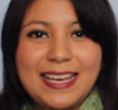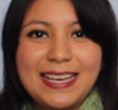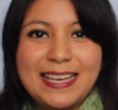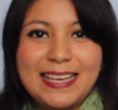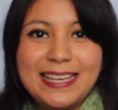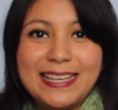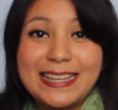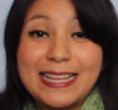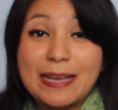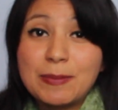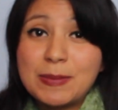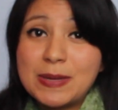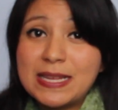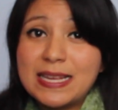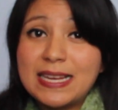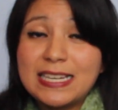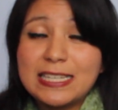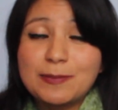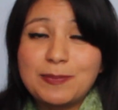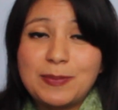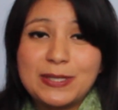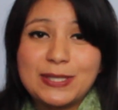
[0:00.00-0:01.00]
Y también
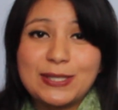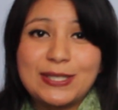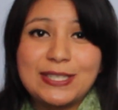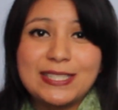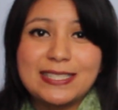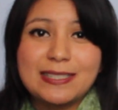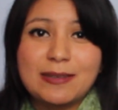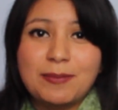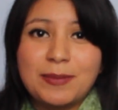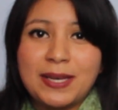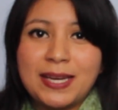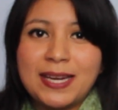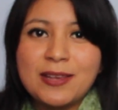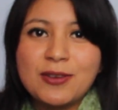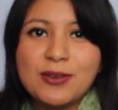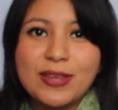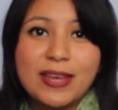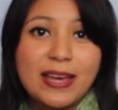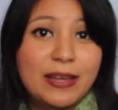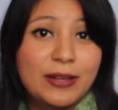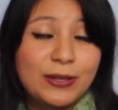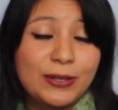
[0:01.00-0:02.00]
a las personas que me han
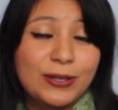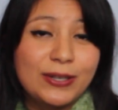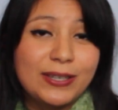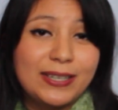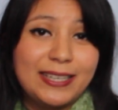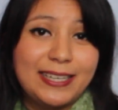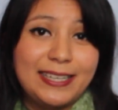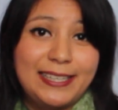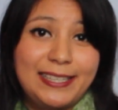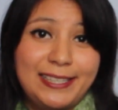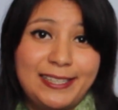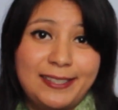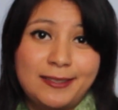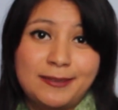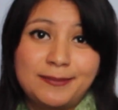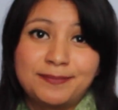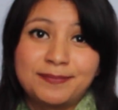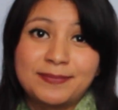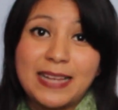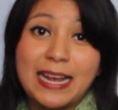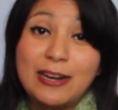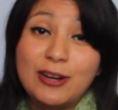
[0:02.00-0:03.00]
ayudado
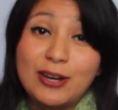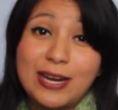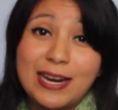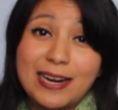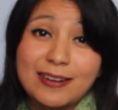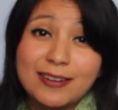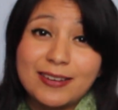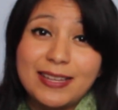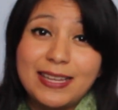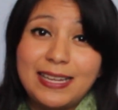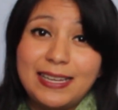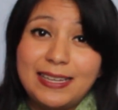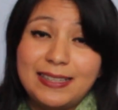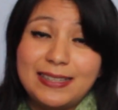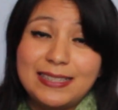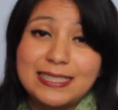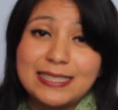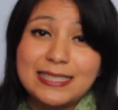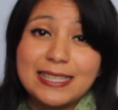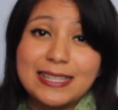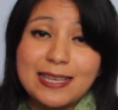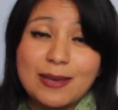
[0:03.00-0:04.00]
em, a lo largo de,
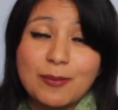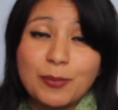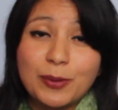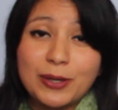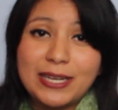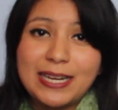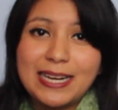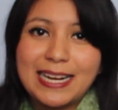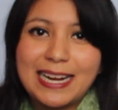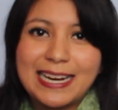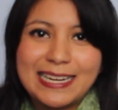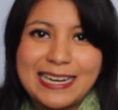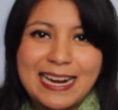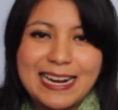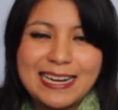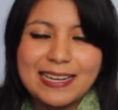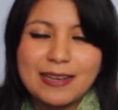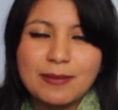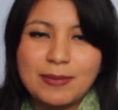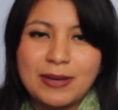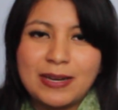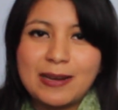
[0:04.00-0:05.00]
este tiempo en el
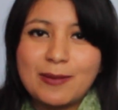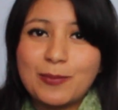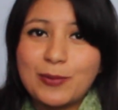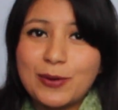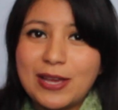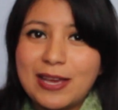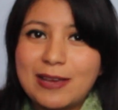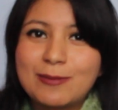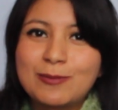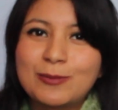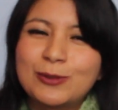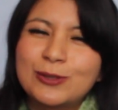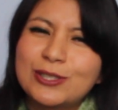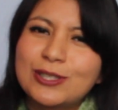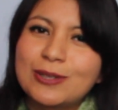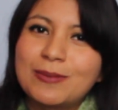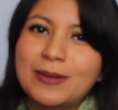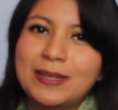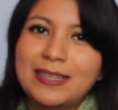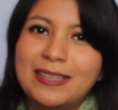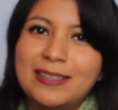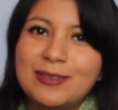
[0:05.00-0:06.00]
canal, que me han apoyado
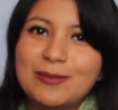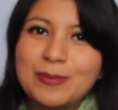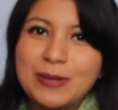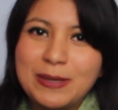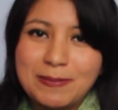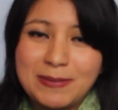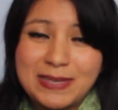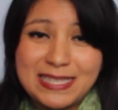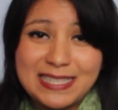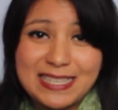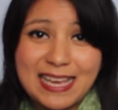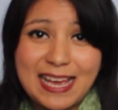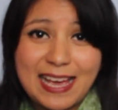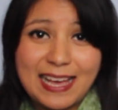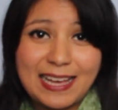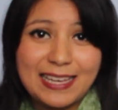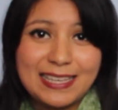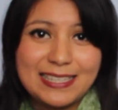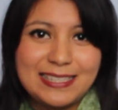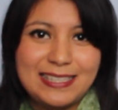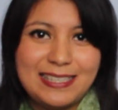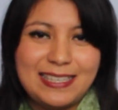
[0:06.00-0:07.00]
mucho, mandándome
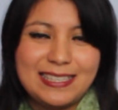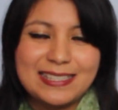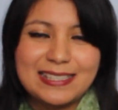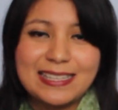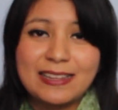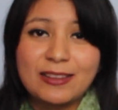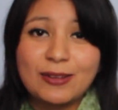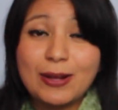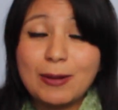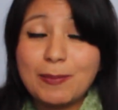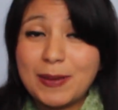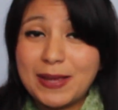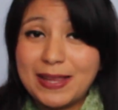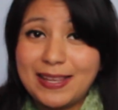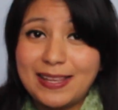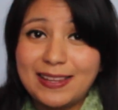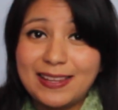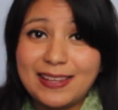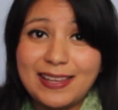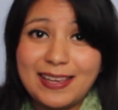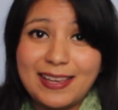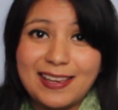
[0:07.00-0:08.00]
mensajes y estando al
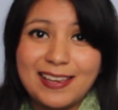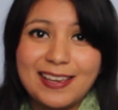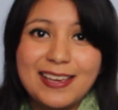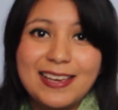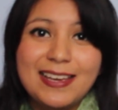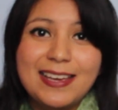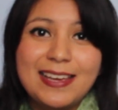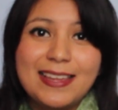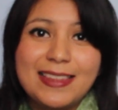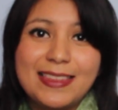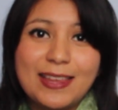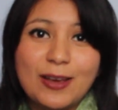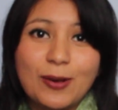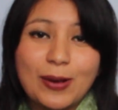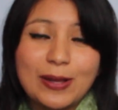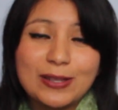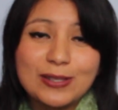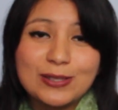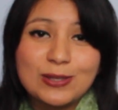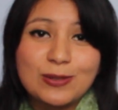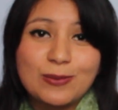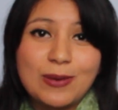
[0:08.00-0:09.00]
pendiente de,
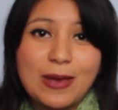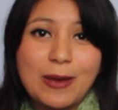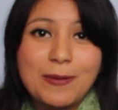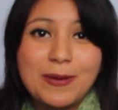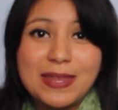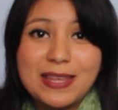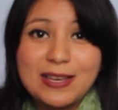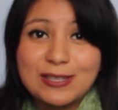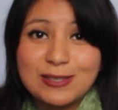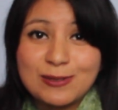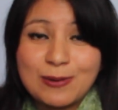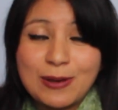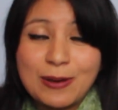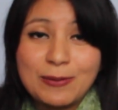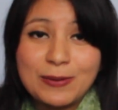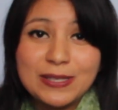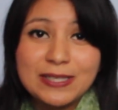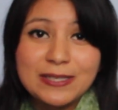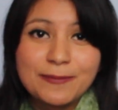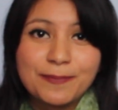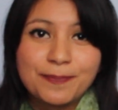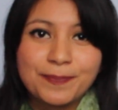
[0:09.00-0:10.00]
cuando subía videos
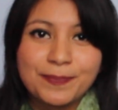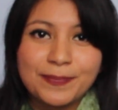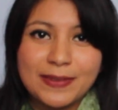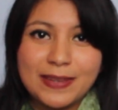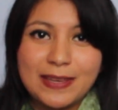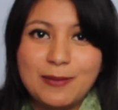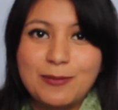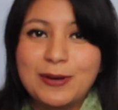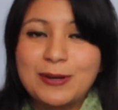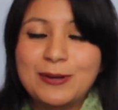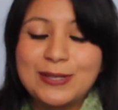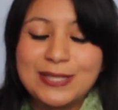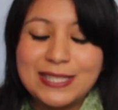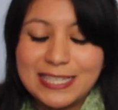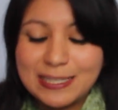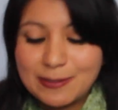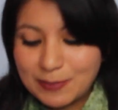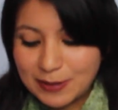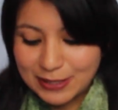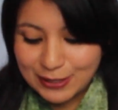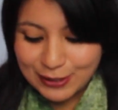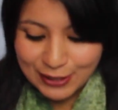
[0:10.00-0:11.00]
nuevos. Y bueno,
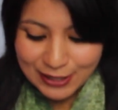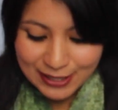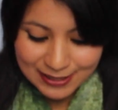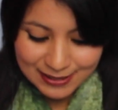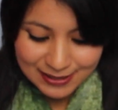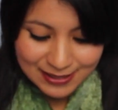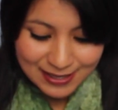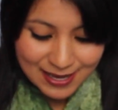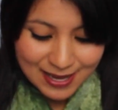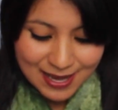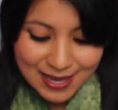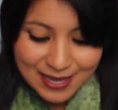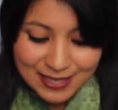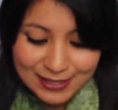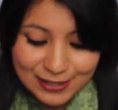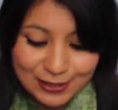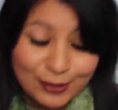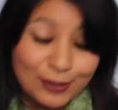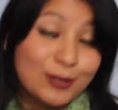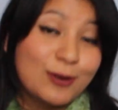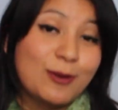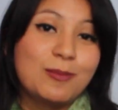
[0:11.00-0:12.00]
estas personas
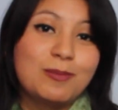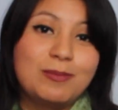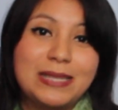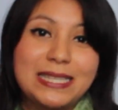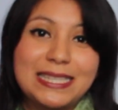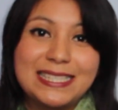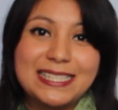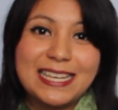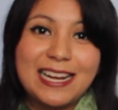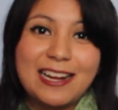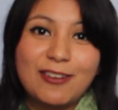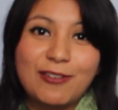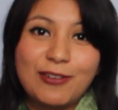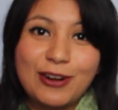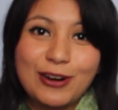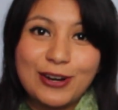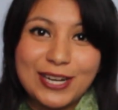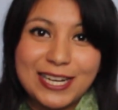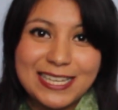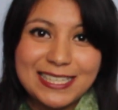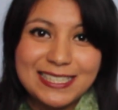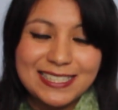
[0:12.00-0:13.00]
son michelle
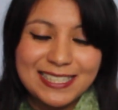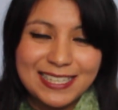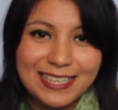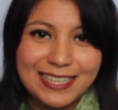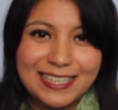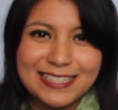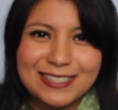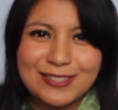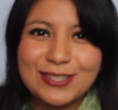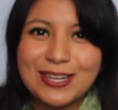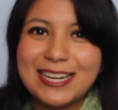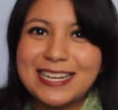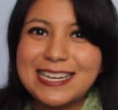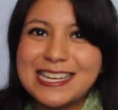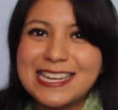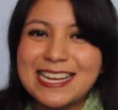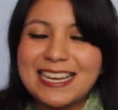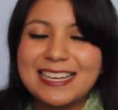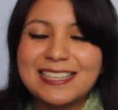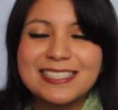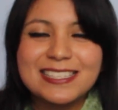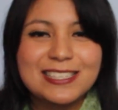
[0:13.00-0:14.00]
Flores, que es una
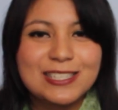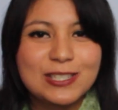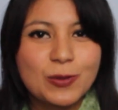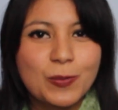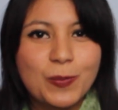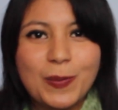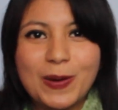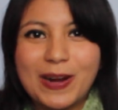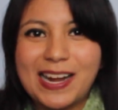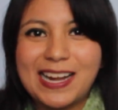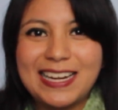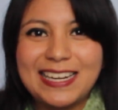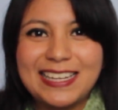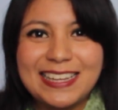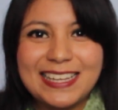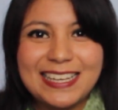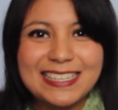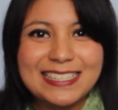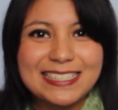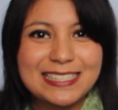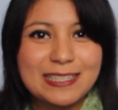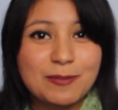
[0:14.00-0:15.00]
niña súper
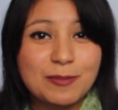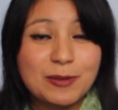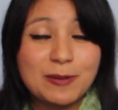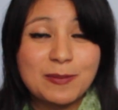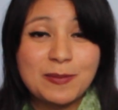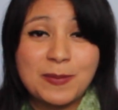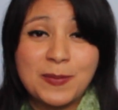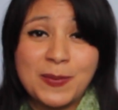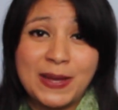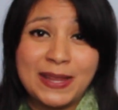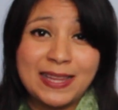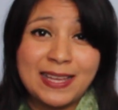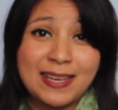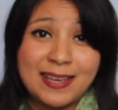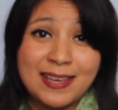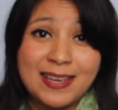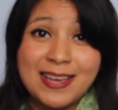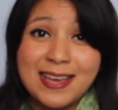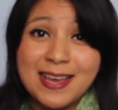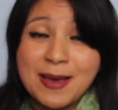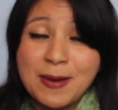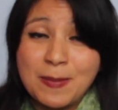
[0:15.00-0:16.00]
linda que siempre me
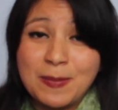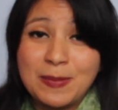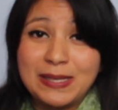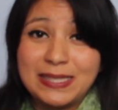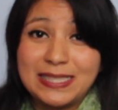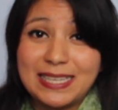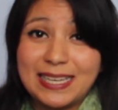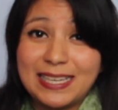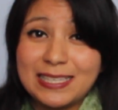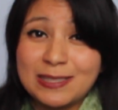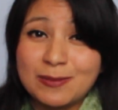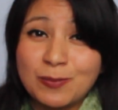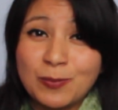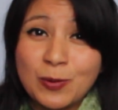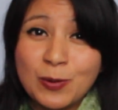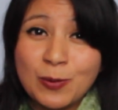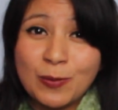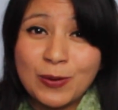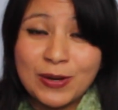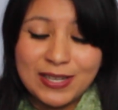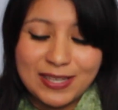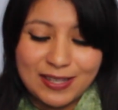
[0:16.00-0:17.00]
manda mensajes
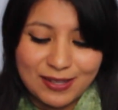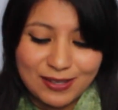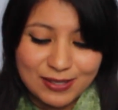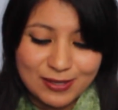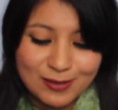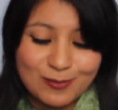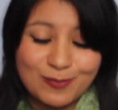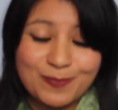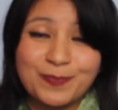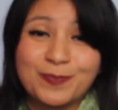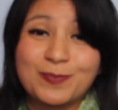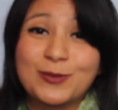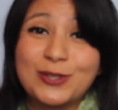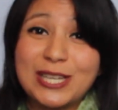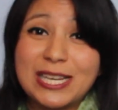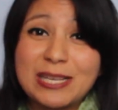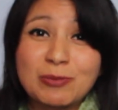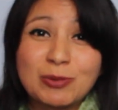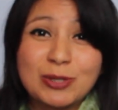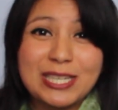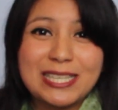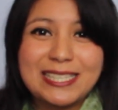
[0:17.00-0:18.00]
muy bonitos.
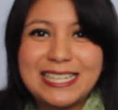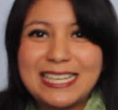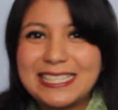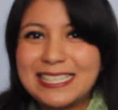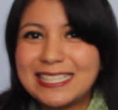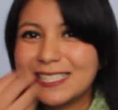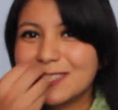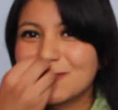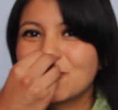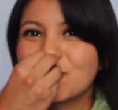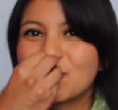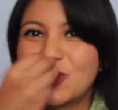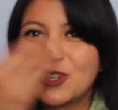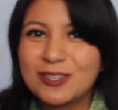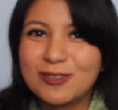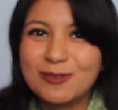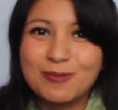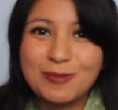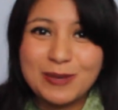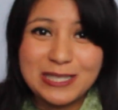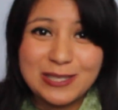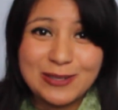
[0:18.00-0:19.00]
Muchas, muchas gracias.
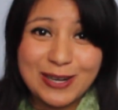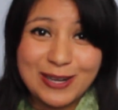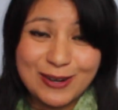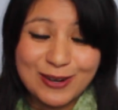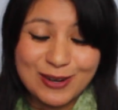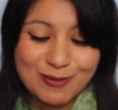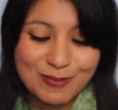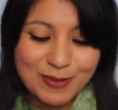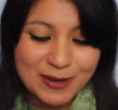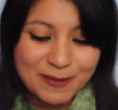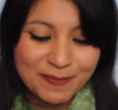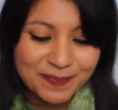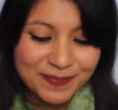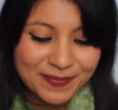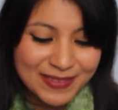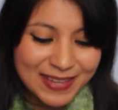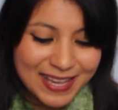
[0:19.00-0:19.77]
Un beso enorme.